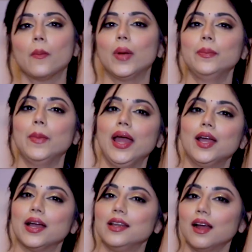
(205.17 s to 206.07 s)
बट
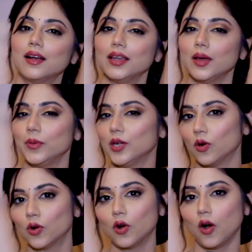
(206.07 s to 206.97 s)
मैं कहीं ना कहीं अपनी
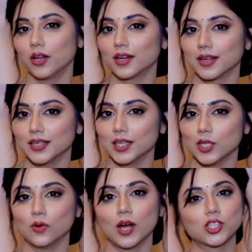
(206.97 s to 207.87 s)
कुक को ऑर्डर कर
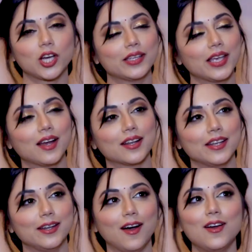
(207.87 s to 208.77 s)
देती हूँ अच्छा ये कर
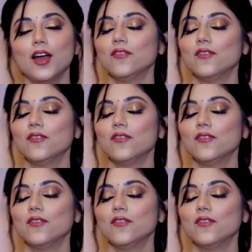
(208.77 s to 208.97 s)
देना